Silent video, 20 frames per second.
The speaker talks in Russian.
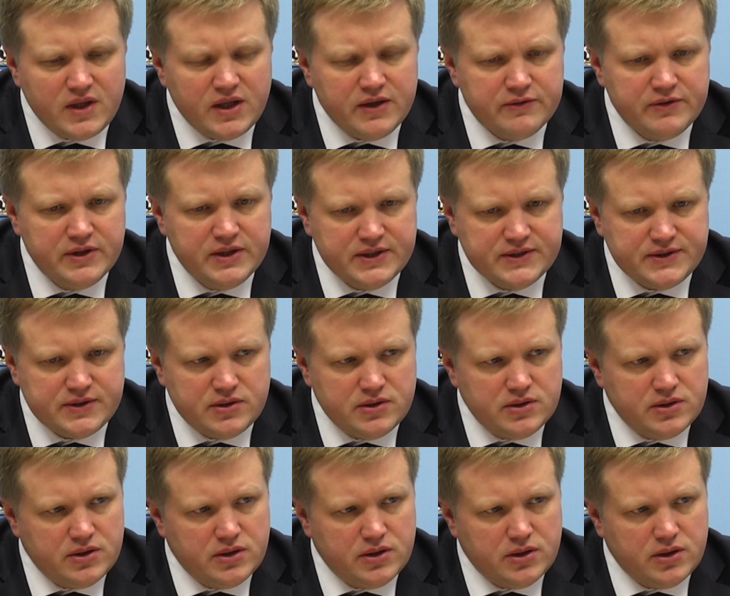вынос
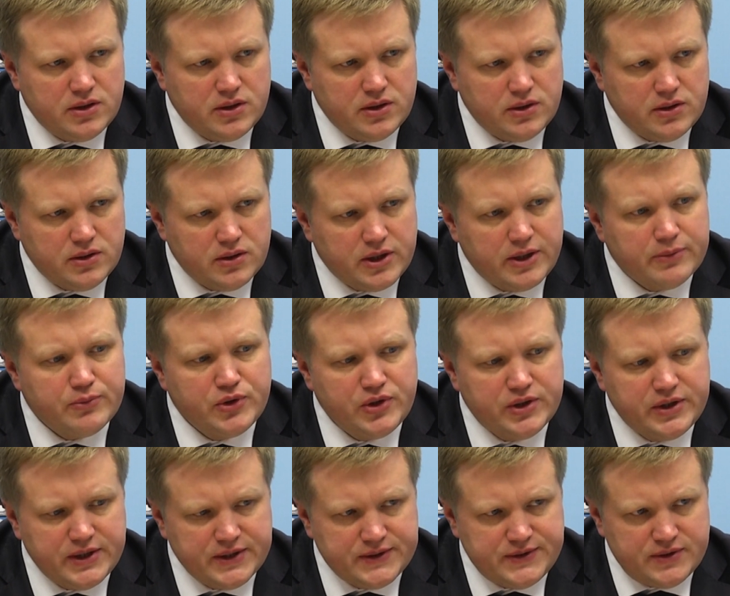
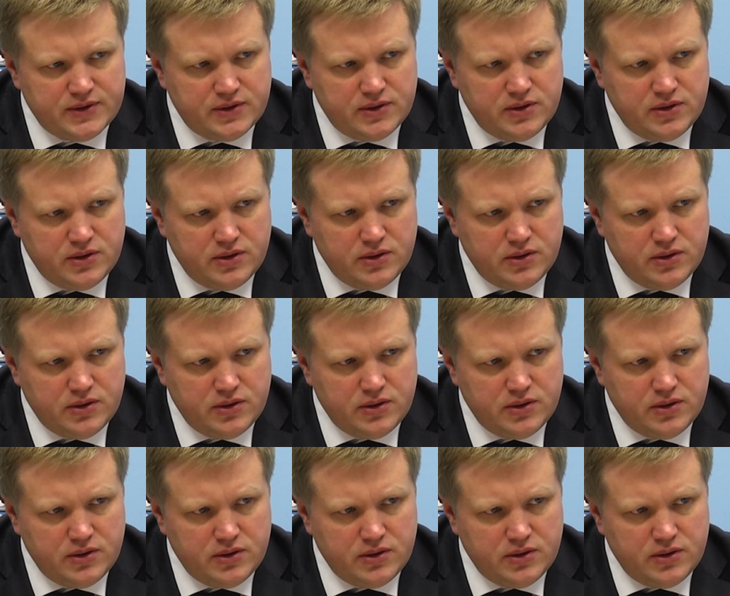коммуникаций.